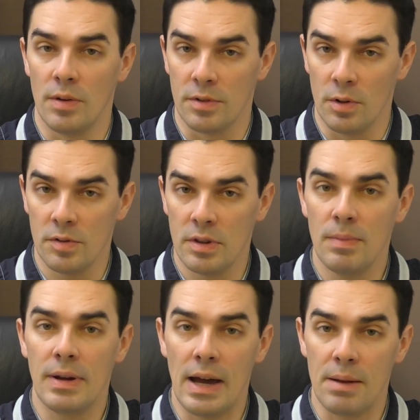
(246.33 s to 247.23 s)
взрослом
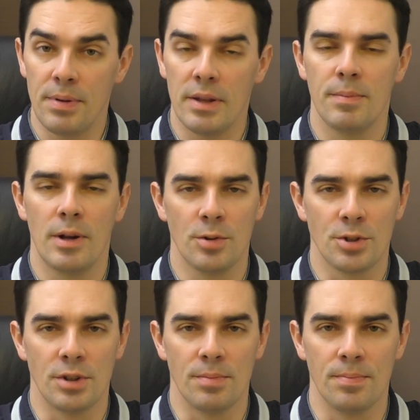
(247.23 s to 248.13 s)
карпе
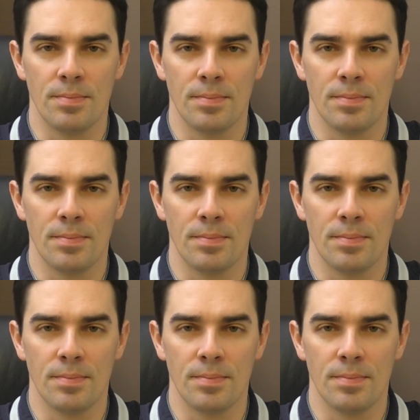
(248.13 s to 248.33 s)
отмороженном.